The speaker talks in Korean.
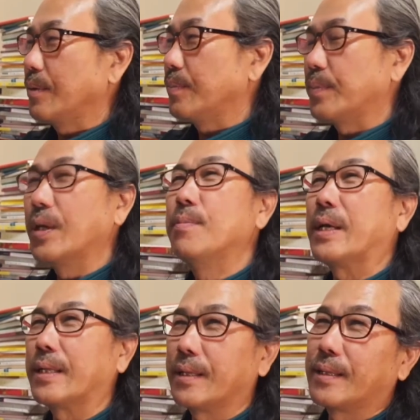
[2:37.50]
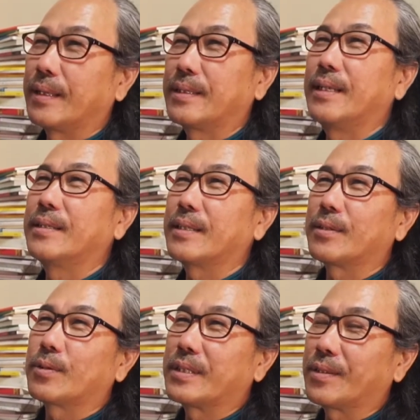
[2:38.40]
별만 한 7년째
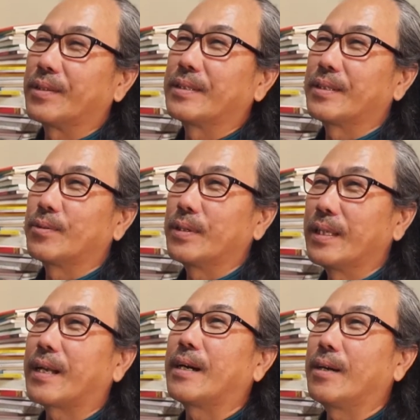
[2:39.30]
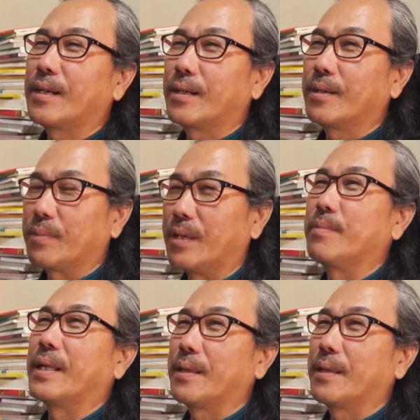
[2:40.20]
또 찍고 있어요. 우리나라 별만.